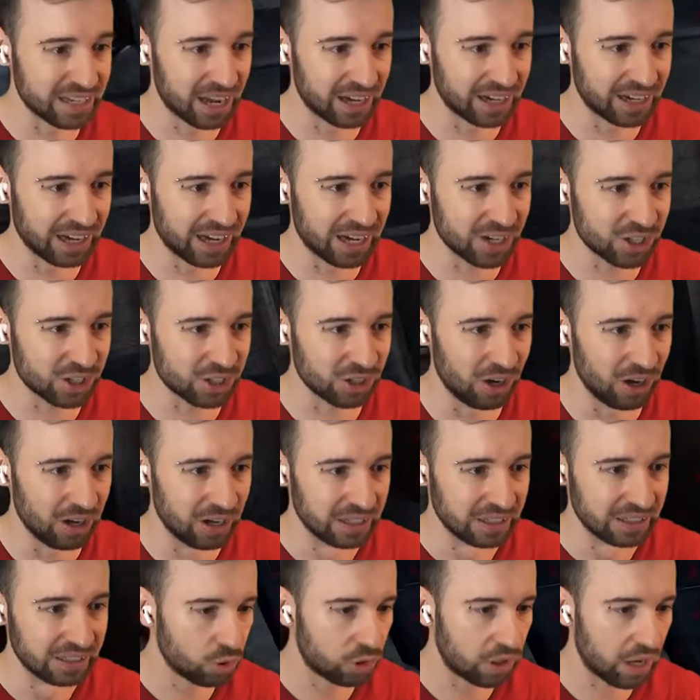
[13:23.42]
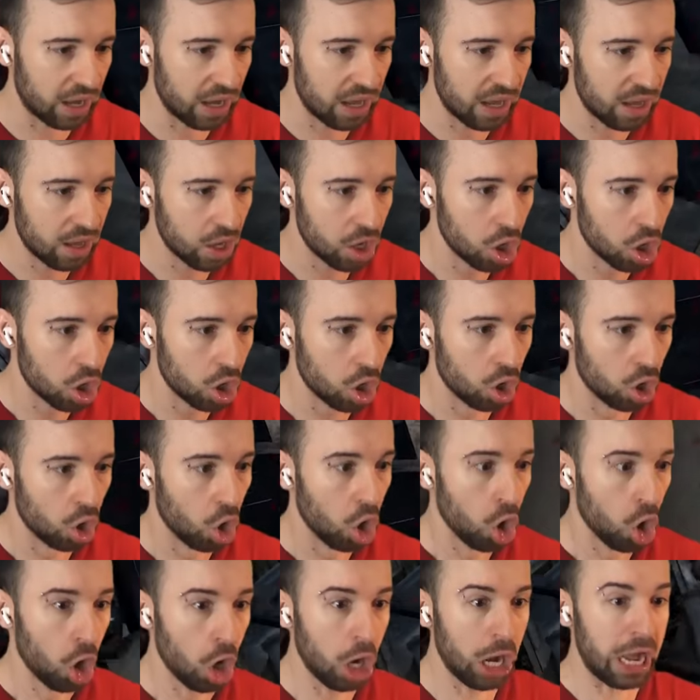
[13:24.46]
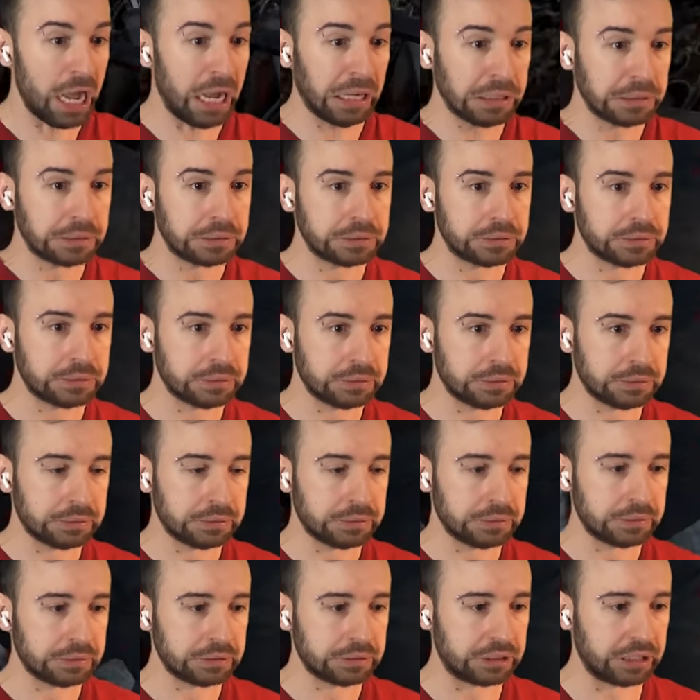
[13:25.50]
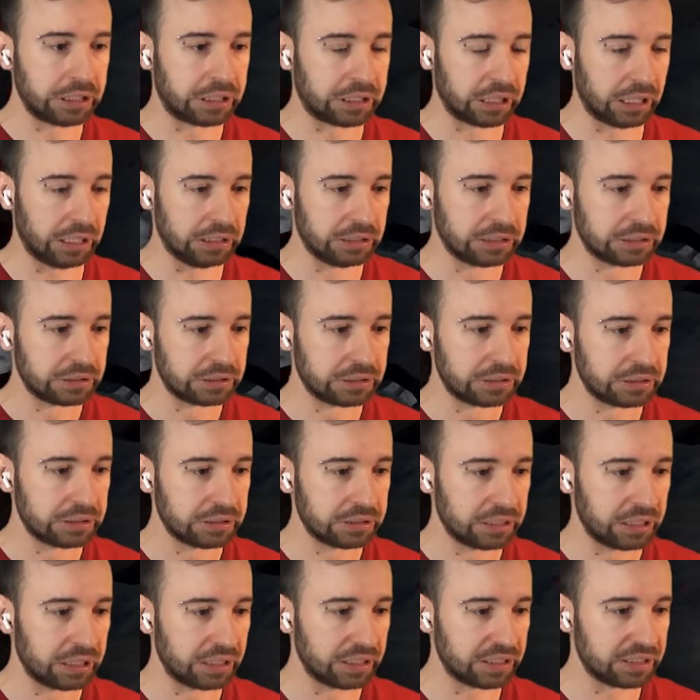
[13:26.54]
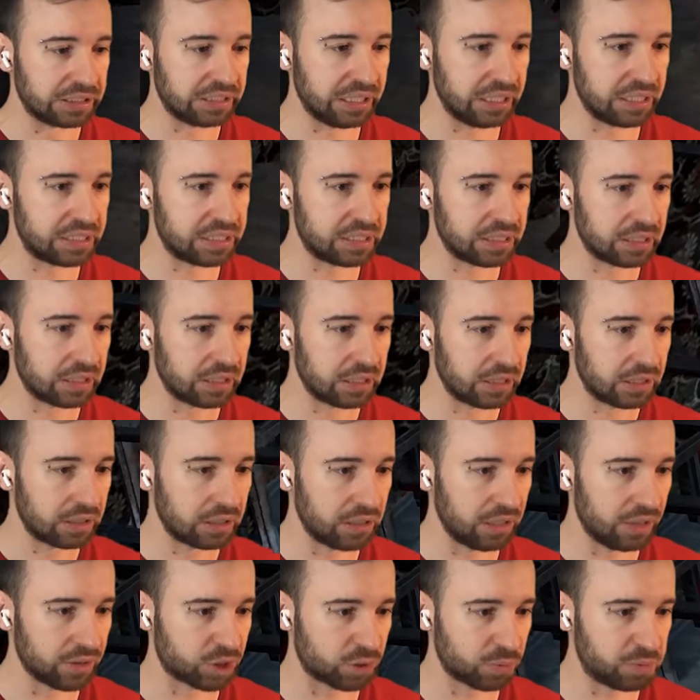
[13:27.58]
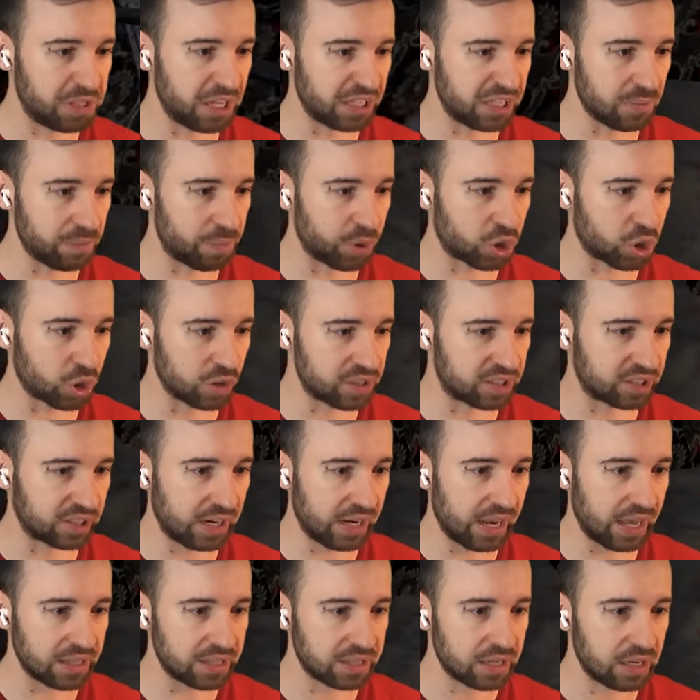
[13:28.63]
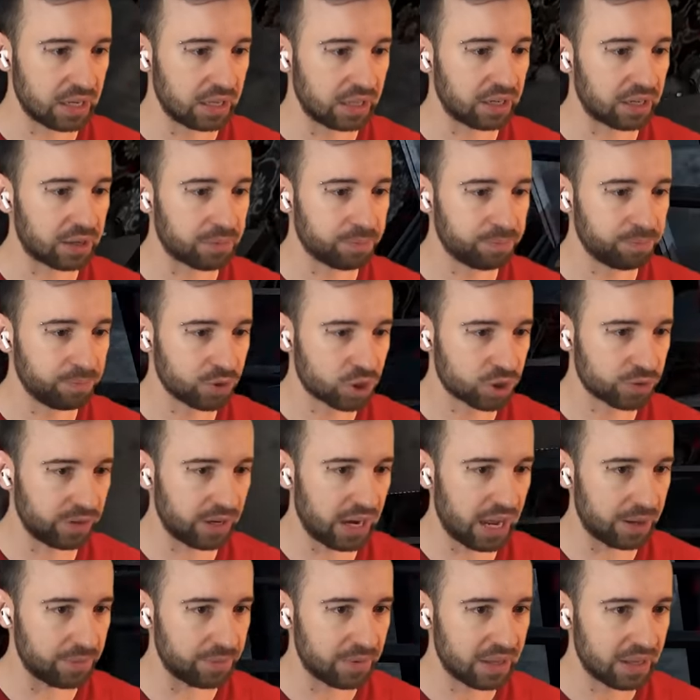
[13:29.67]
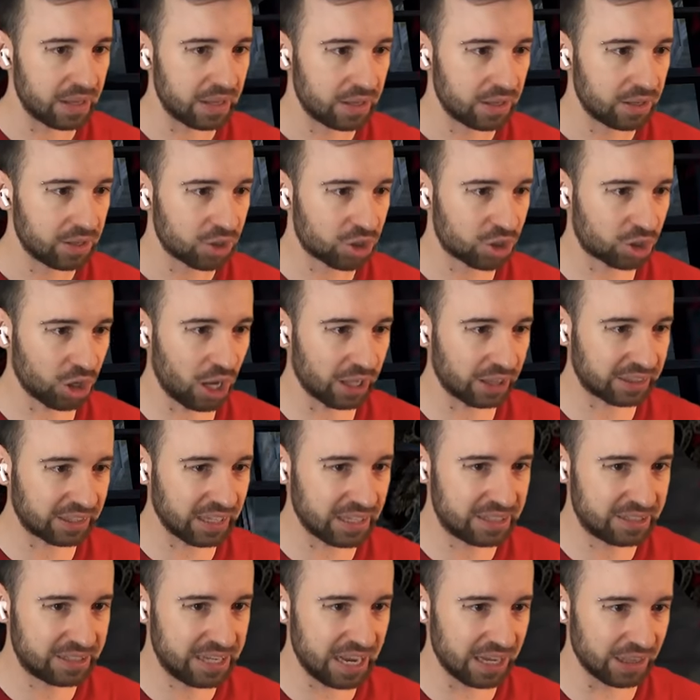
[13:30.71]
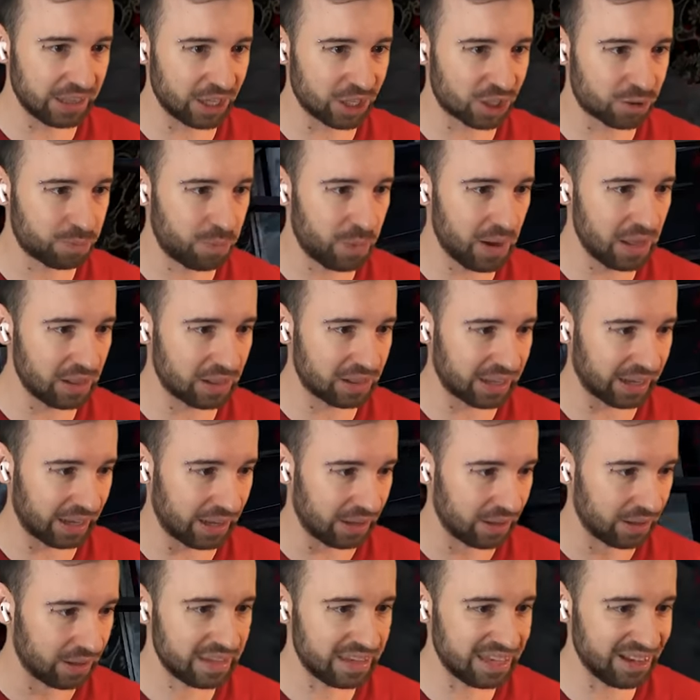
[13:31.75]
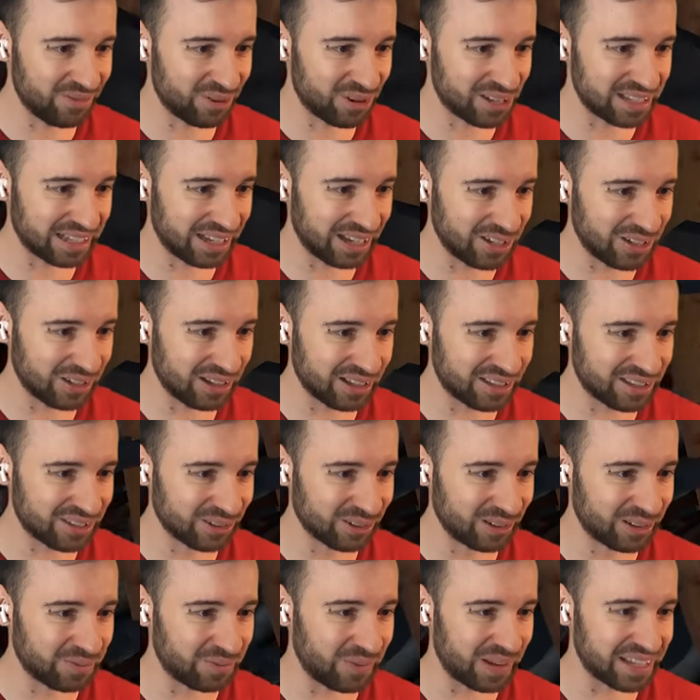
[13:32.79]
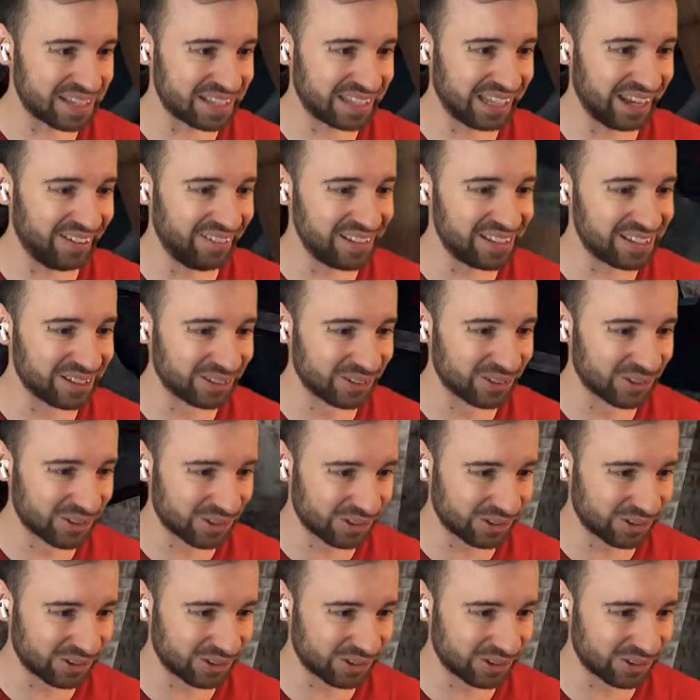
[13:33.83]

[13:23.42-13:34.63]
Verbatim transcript: как хорошо! Ну-ка. А! Тихо. Она здесь. Главное, чтобы дед не пришел стрелять. Так, швыряем. Что ты делаешь, палка? Я просто хочу отсюда поставить эту